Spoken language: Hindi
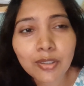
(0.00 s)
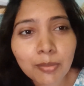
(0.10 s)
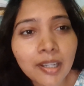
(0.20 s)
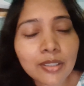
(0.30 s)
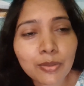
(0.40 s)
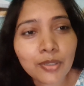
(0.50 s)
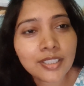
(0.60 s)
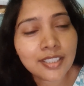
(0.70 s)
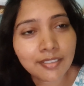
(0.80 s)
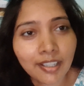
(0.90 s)
ये तो बात हो
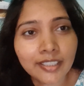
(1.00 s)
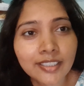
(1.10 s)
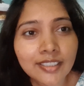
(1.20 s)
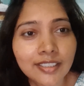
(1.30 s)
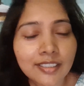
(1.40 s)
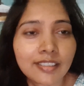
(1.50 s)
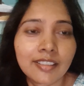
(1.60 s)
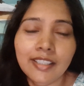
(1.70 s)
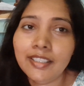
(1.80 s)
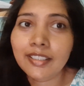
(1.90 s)
गई शिवानी की
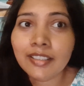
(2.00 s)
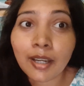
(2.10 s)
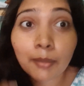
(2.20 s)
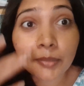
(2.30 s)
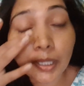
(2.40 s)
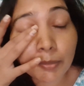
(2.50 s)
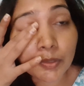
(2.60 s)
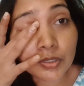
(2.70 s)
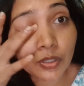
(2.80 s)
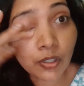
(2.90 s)
लेकिन हम यहाँ पे
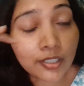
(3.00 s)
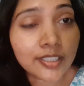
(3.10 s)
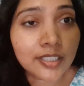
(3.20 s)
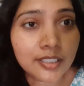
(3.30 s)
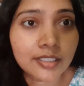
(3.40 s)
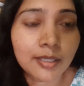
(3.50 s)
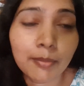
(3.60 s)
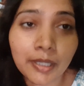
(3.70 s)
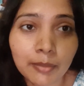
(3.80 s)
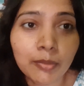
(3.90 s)
कुछ और चीज़ के
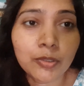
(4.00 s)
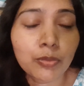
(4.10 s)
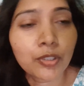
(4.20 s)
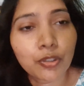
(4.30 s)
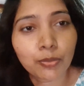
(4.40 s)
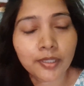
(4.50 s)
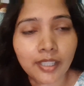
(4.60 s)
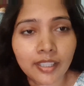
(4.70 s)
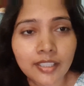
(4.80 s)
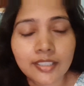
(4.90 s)
बारे में भी जो वीडियो
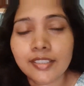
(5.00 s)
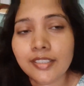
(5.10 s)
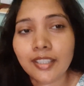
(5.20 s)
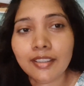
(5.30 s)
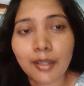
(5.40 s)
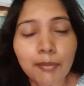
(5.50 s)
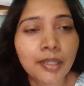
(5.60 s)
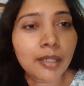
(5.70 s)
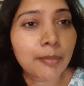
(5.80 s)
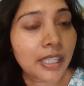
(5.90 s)
बनाए हैं जैसे कि
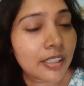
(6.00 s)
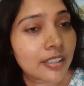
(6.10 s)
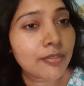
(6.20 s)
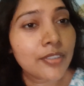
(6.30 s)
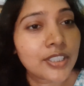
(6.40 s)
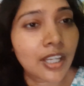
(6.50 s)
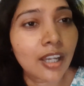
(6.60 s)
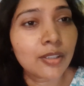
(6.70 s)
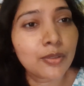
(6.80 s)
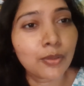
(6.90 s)
थंबनेल में है कि
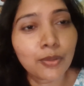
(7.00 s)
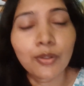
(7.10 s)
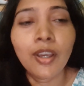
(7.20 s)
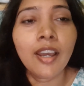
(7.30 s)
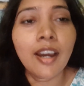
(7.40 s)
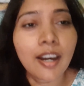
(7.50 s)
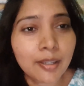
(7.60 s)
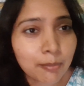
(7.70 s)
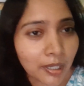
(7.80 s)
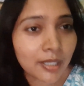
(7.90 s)
विशाल को
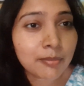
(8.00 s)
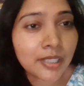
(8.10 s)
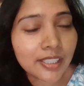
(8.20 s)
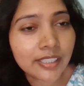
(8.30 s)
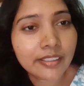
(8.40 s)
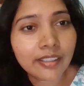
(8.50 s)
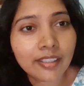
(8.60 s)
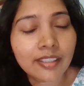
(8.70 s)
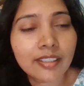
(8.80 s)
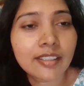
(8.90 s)
अरमान मलिक
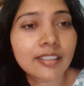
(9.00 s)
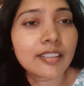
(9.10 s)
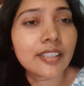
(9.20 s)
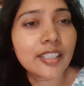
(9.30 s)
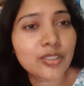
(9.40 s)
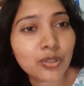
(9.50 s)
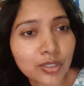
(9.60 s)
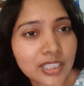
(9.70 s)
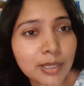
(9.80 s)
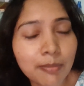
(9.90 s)
ने एक
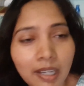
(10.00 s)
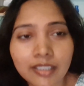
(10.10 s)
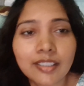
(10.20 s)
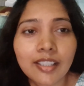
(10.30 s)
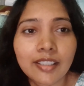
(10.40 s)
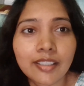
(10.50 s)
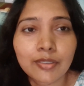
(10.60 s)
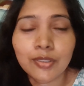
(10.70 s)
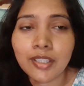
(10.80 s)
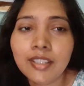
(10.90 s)
छोटी सी बात के लिए
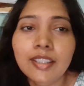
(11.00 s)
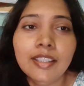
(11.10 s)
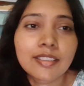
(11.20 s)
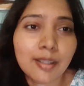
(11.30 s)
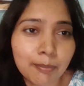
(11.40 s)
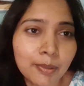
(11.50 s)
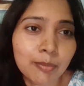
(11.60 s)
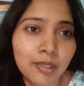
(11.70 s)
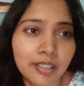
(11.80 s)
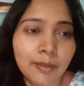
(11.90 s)
उन्हें एक थप्पड़
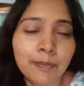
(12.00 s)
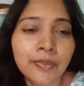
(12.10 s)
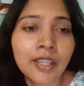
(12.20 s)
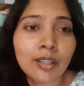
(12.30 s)
मारा